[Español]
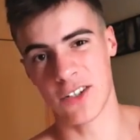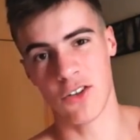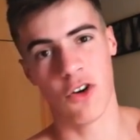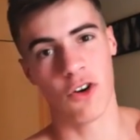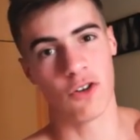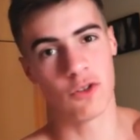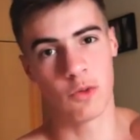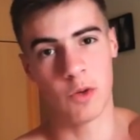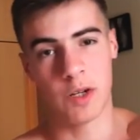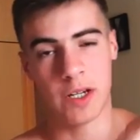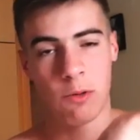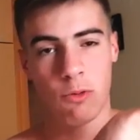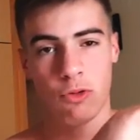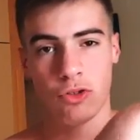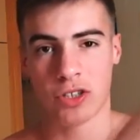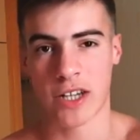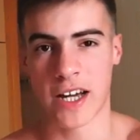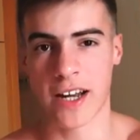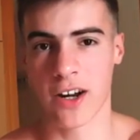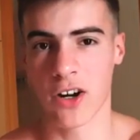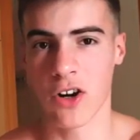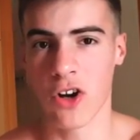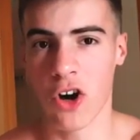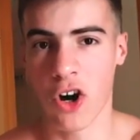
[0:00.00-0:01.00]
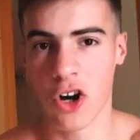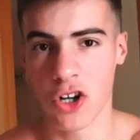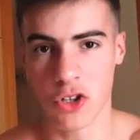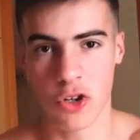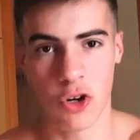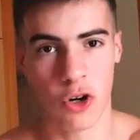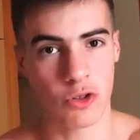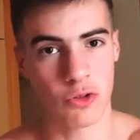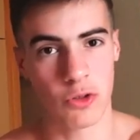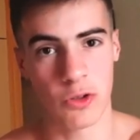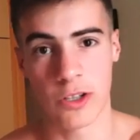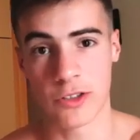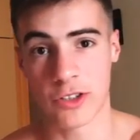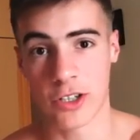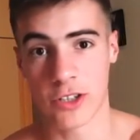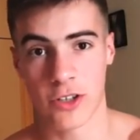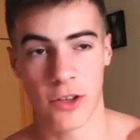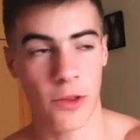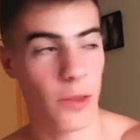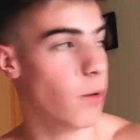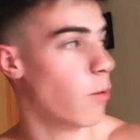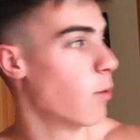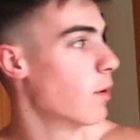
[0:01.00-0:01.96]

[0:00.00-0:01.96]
luego tuve que buscarlos, luego estuve todo dando